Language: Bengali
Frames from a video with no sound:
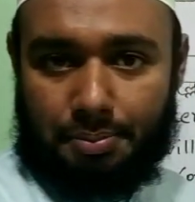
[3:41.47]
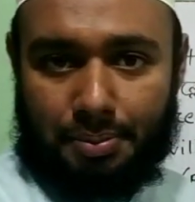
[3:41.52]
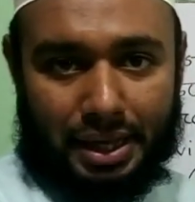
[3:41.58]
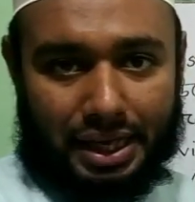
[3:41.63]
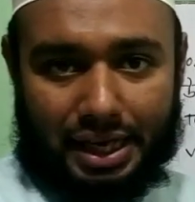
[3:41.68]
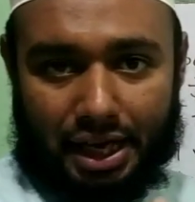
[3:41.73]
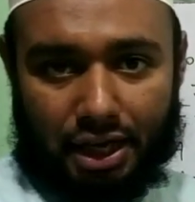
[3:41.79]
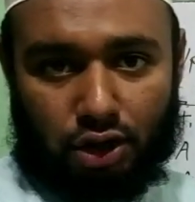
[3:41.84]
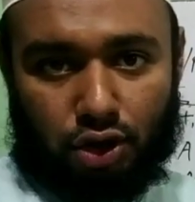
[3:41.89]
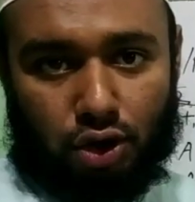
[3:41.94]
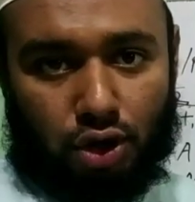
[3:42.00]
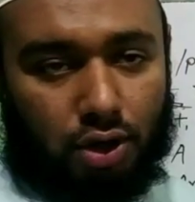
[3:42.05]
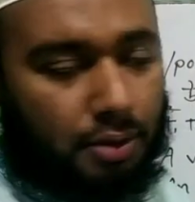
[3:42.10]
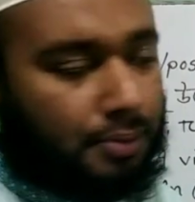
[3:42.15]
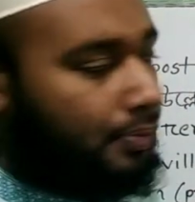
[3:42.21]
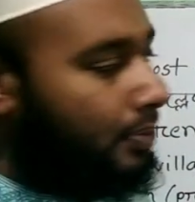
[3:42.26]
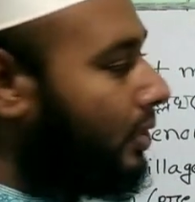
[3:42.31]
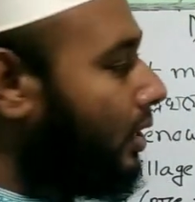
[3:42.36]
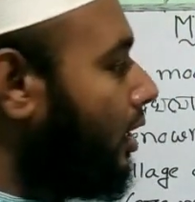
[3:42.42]
বিখ্যাত
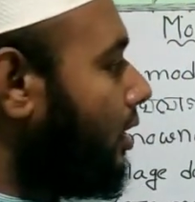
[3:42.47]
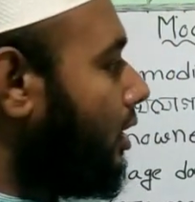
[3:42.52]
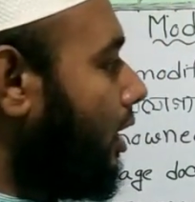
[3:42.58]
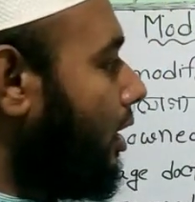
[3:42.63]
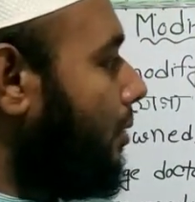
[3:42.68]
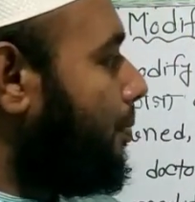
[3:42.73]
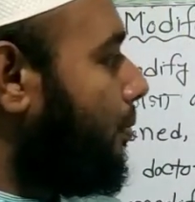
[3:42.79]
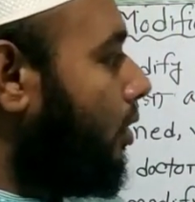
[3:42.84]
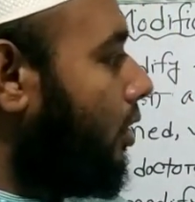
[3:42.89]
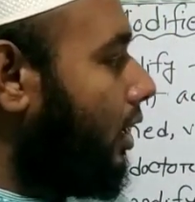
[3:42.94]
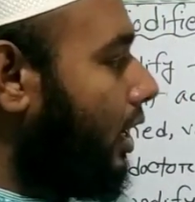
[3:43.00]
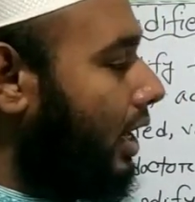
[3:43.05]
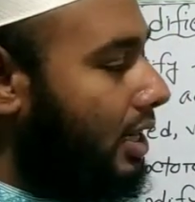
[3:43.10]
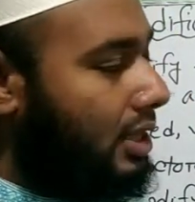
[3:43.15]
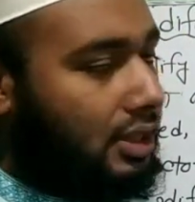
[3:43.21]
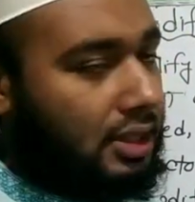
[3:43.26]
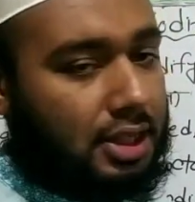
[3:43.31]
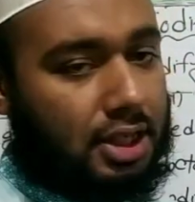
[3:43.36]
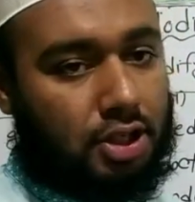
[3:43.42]

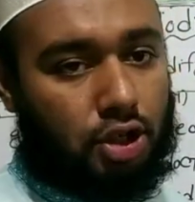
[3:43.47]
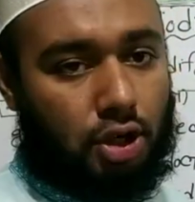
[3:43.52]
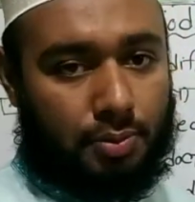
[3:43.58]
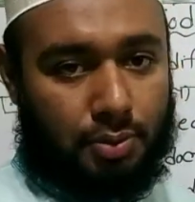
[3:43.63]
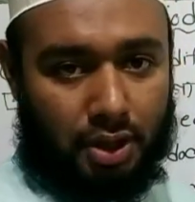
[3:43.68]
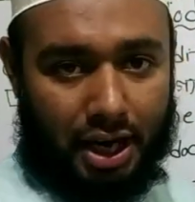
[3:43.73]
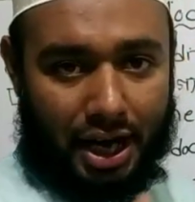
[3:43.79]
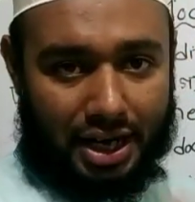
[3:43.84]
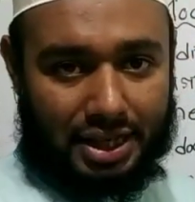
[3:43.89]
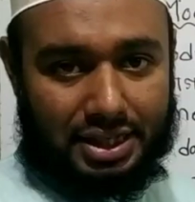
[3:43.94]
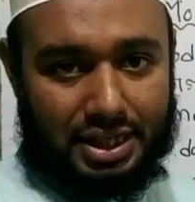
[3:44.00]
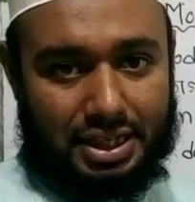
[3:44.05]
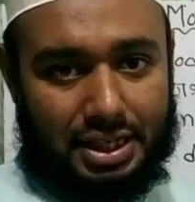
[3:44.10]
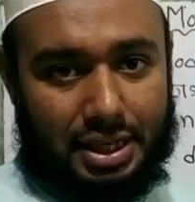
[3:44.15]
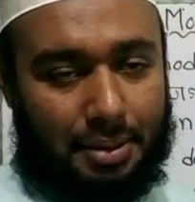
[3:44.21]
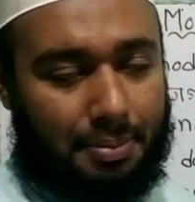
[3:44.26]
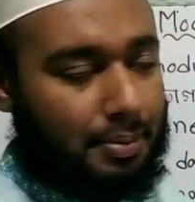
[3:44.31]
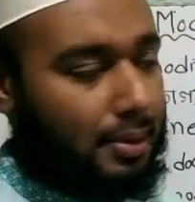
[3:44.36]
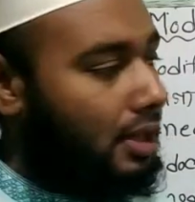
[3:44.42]
ইম্পর্টেন্ট শব্দটা
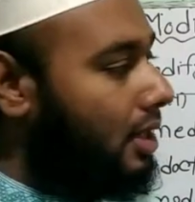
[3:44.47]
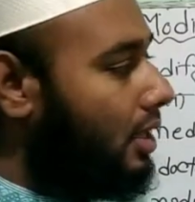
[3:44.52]
অ্যাডজেক্টিভ